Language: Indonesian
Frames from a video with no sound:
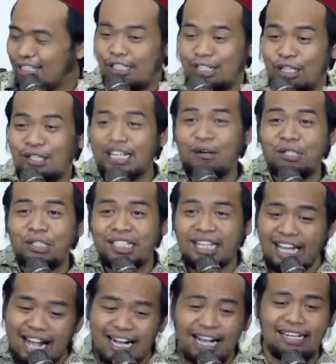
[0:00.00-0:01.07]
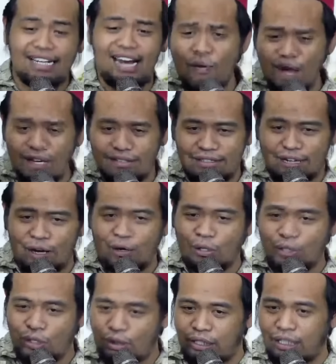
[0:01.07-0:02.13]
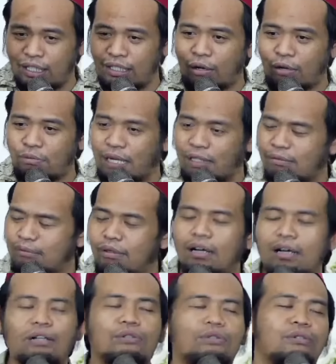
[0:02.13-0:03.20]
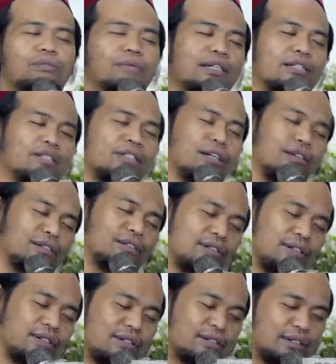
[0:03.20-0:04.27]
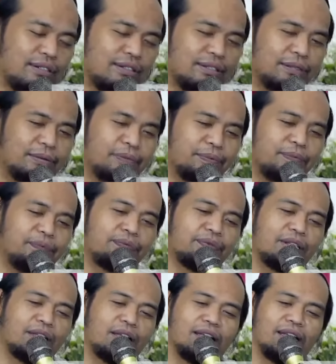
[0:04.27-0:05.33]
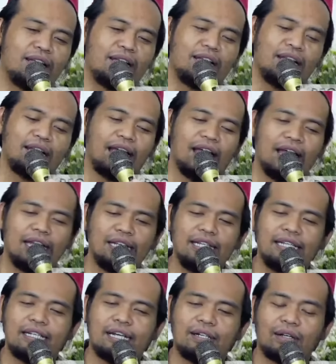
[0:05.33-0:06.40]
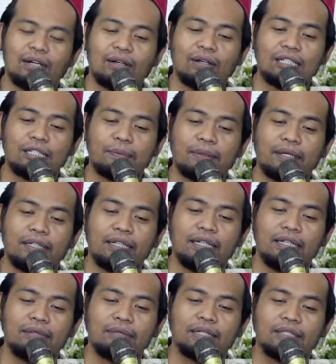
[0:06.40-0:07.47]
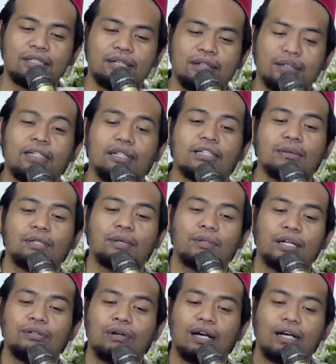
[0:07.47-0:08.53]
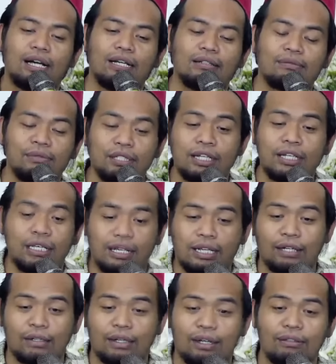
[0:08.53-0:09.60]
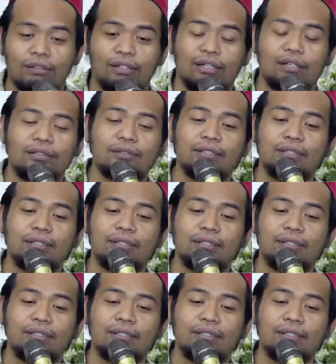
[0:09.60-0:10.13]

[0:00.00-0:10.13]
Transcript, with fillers: sejuta Gus saya akan lawan kalau Gus Dur tidak taubat waduh Masya Allah nah, ini kan orang-orang seperti ini Masya Allah kita mudah-mudahan doakan disadarkan oleh Allah